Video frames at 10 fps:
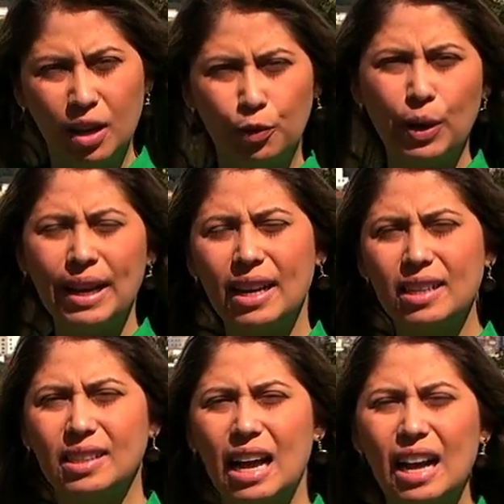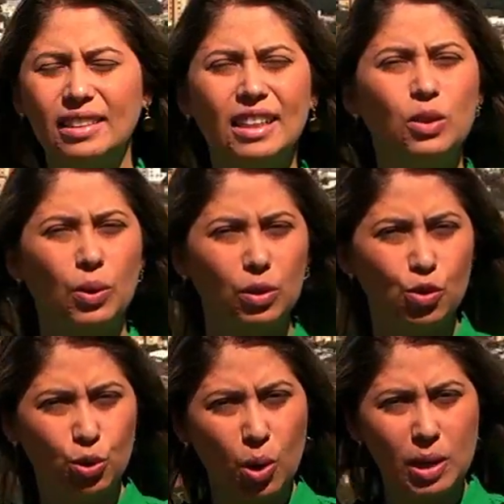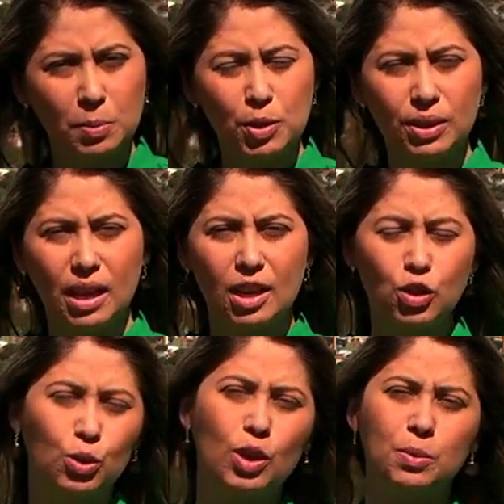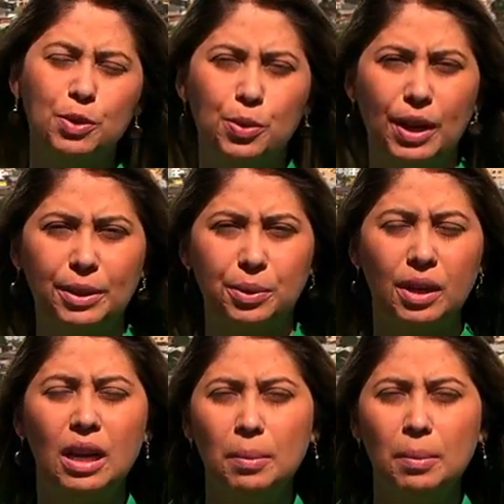foi realizada entre o ano de 2007 e 2008